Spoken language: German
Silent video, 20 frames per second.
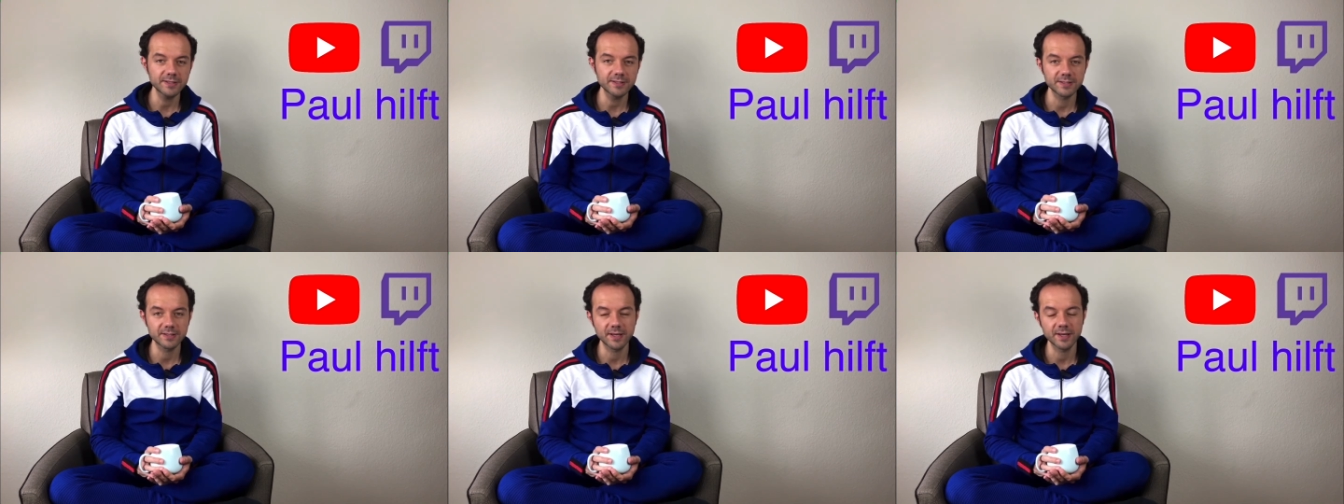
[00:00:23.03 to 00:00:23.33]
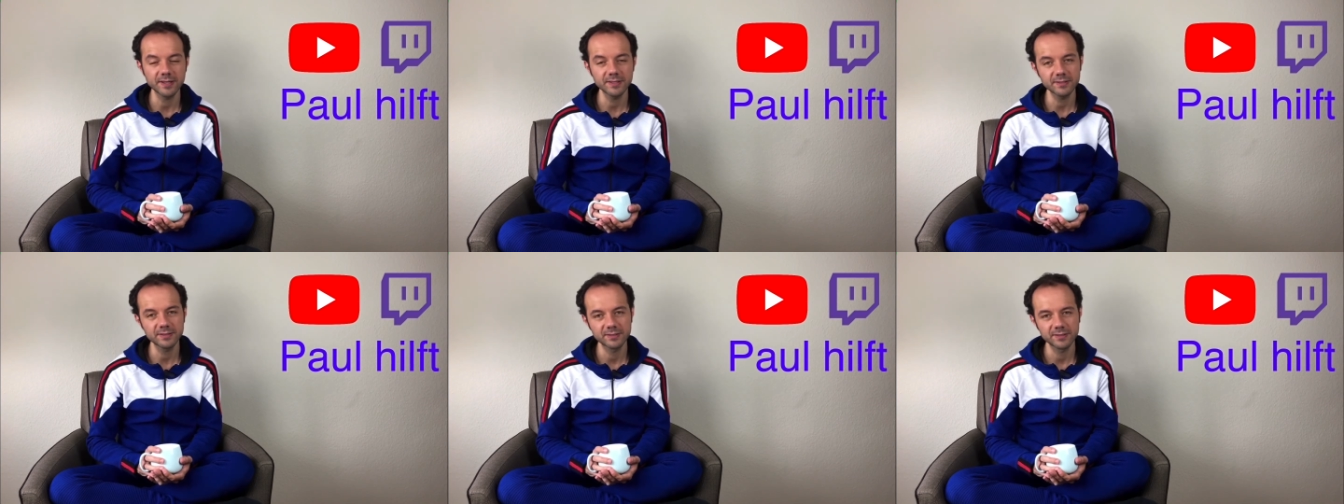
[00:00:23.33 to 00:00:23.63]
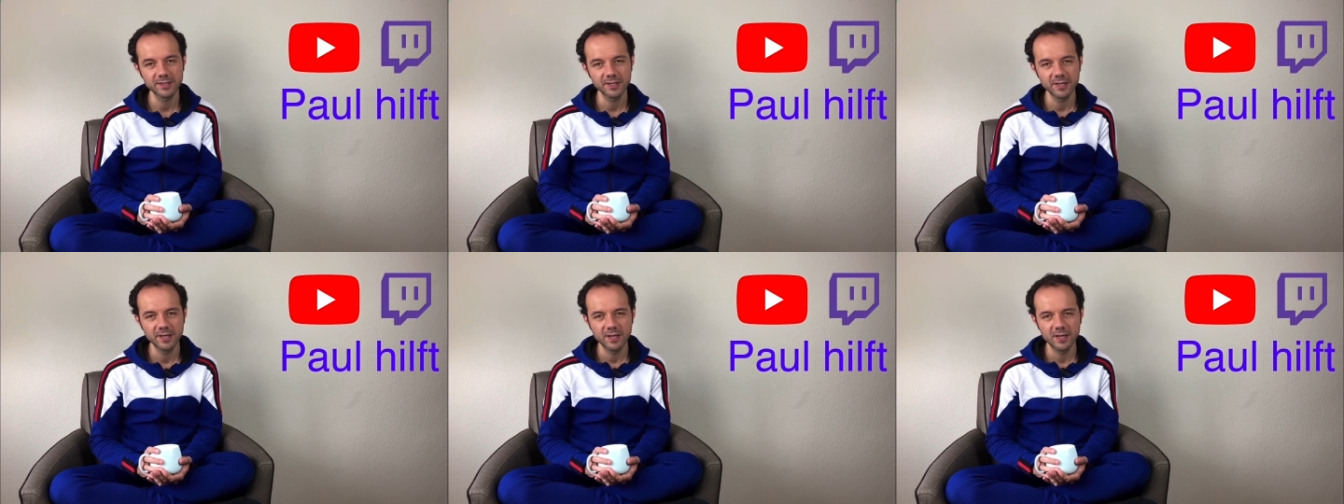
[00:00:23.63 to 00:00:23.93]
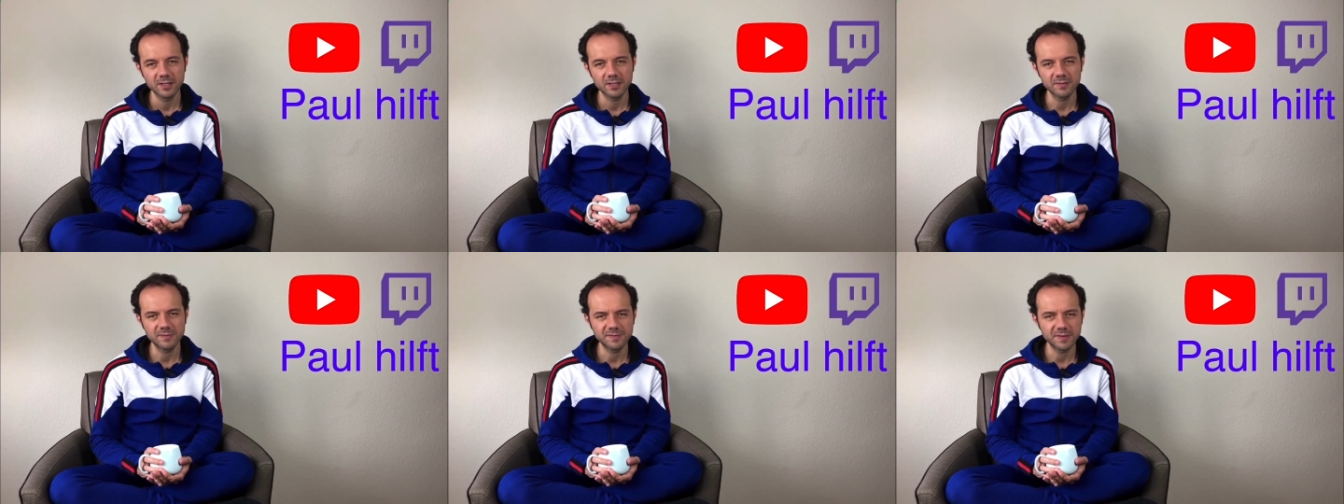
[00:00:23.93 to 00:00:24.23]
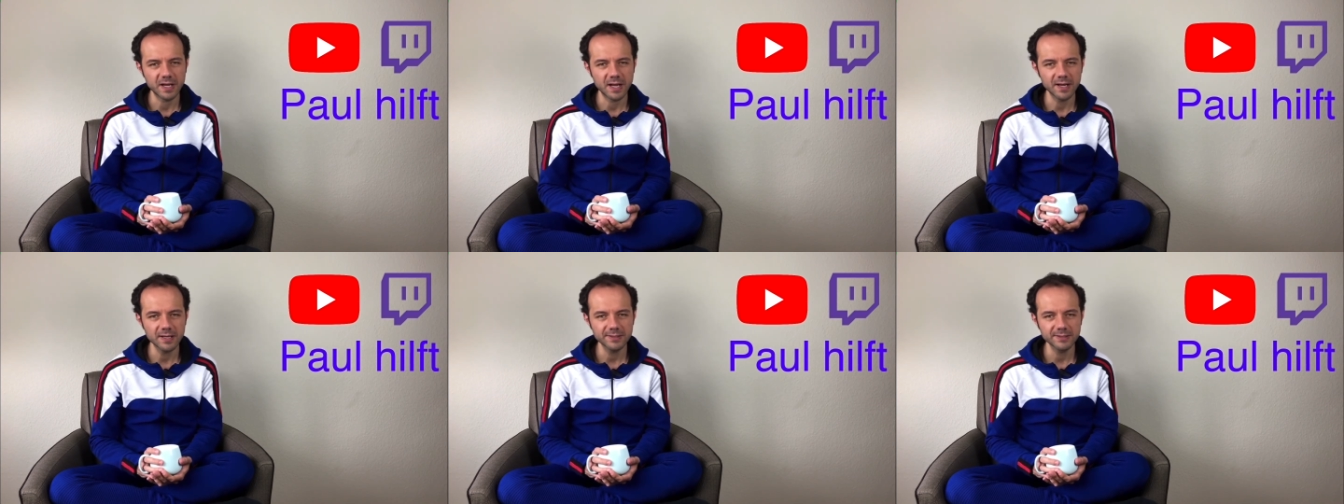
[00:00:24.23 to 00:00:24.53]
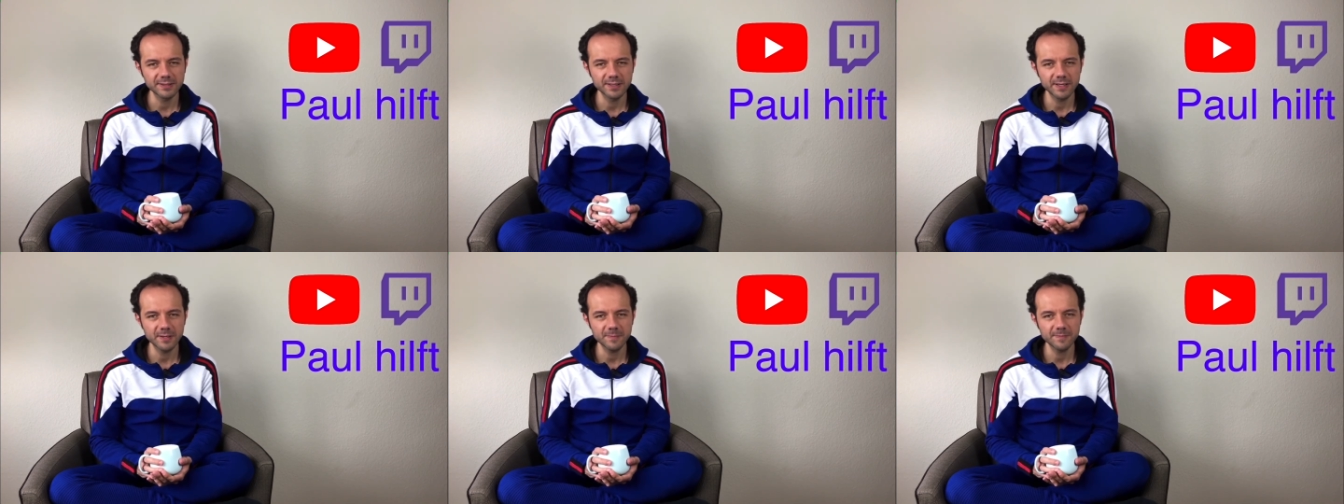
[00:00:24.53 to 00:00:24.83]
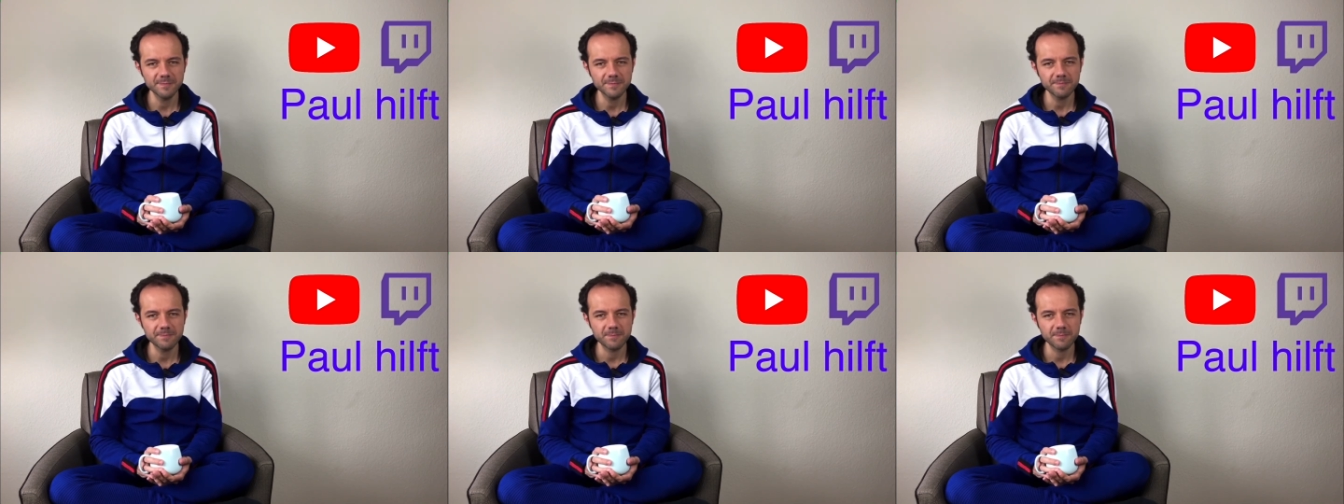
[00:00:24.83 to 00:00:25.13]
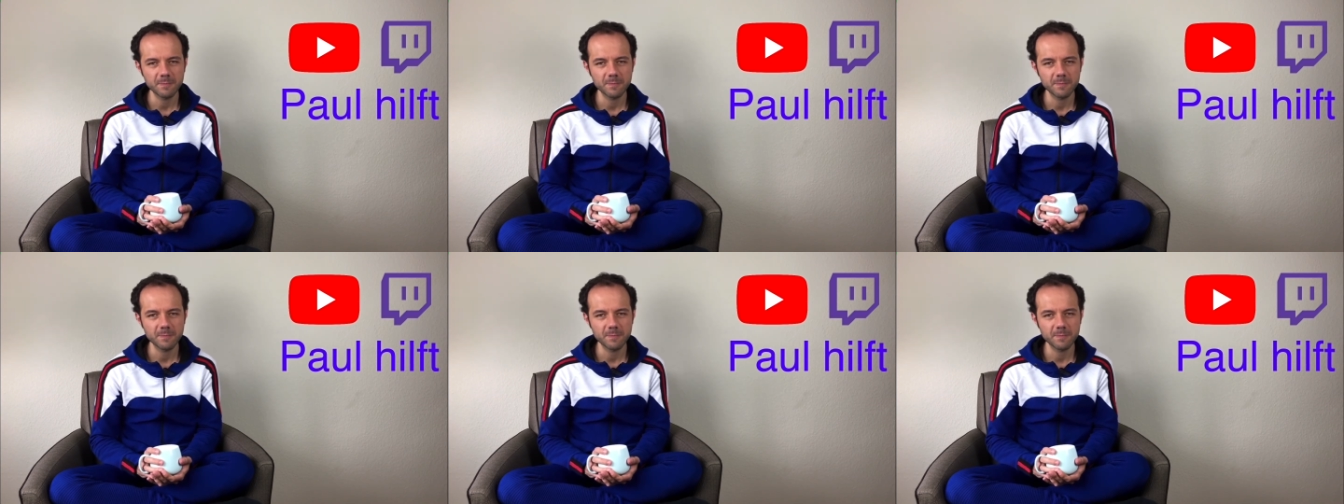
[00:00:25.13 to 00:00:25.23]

Zeit gefragt haben,